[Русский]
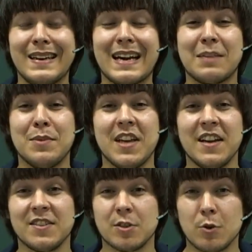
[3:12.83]
как
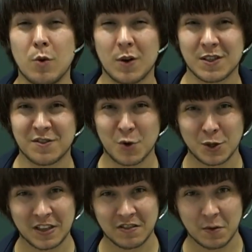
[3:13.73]
меняется скорость в
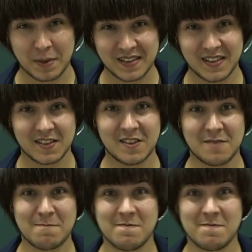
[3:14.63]
ходе этого процесса.